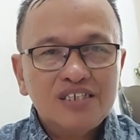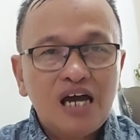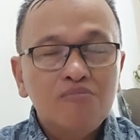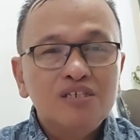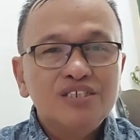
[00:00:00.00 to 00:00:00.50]

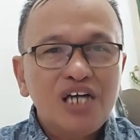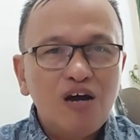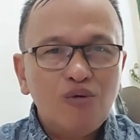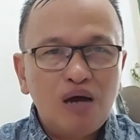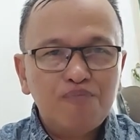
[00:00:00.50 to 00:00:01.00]
dan
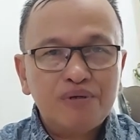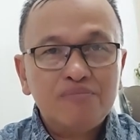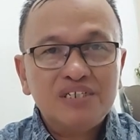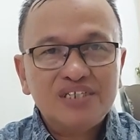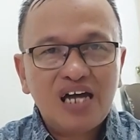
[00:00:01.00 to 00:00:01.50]
menjawab
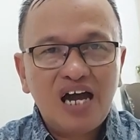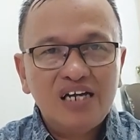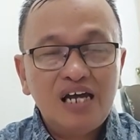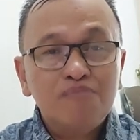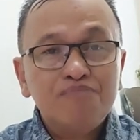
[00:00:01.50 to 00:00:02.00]

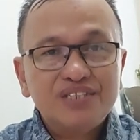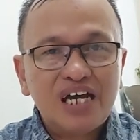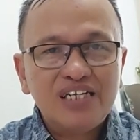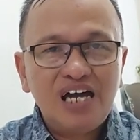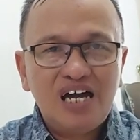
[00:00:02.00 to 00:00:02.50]
permintaan dan
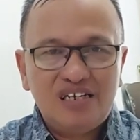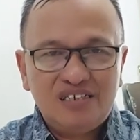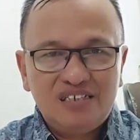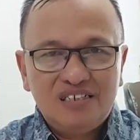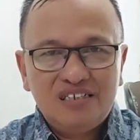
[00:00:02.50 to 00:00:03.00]
pertanyaan
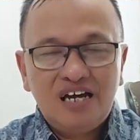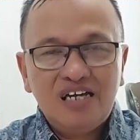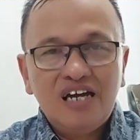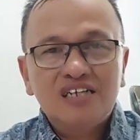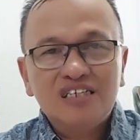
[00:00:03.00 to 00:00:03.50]

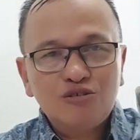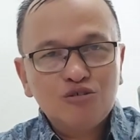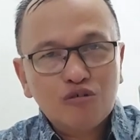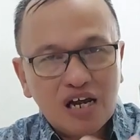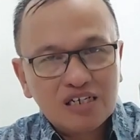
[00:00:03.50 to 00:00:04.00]
yang
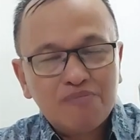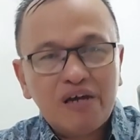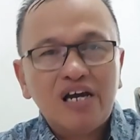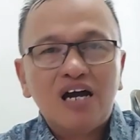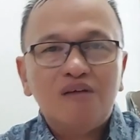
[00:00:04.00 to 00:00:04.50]
ditujukan
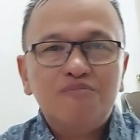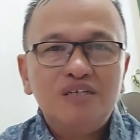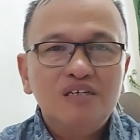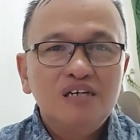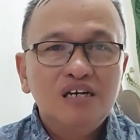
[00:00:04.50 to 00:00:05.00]
kepada kami.